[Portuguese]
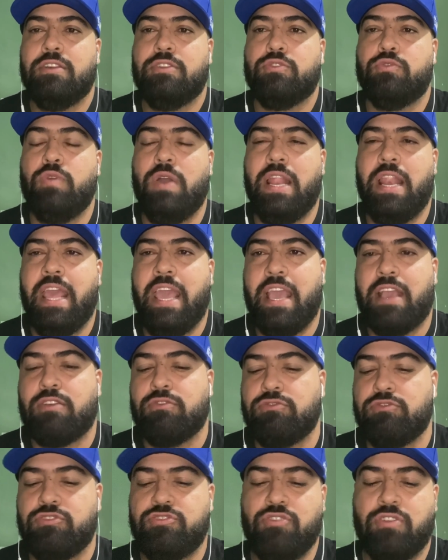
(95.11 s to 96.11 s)
do elenco,
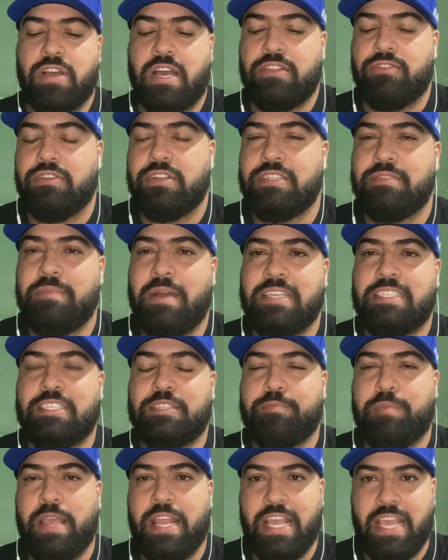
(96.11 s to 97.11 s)
dos jogadores mais
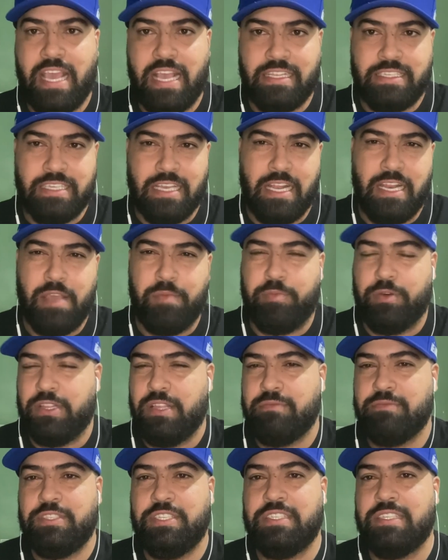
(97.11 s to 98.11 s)
experientes ali,
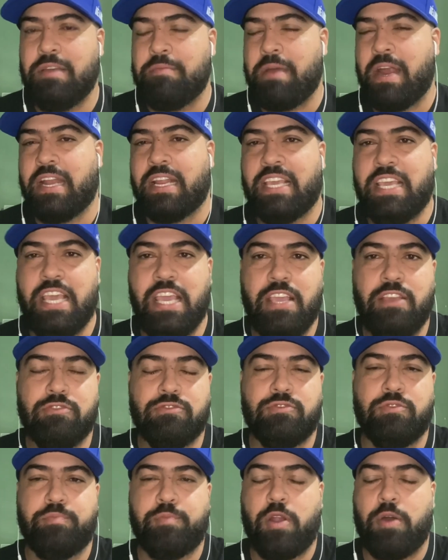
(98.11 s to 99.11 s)
podemos dizer
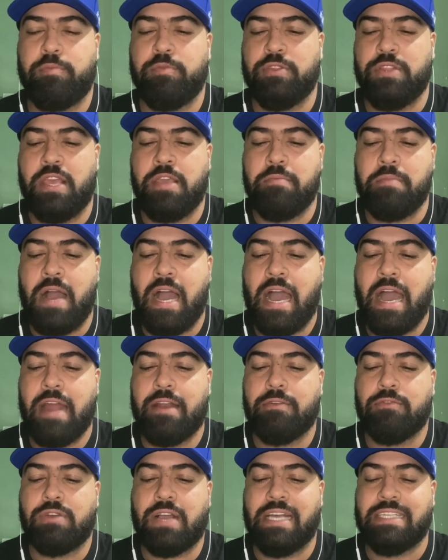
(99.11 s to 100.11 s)
Marquinhos, o próprio
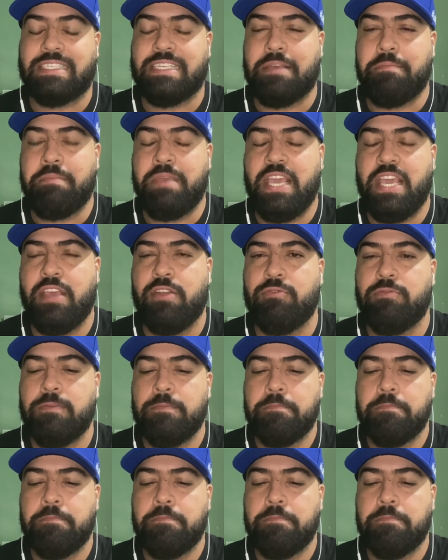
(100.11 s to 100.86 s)
Neymar, Casemiro,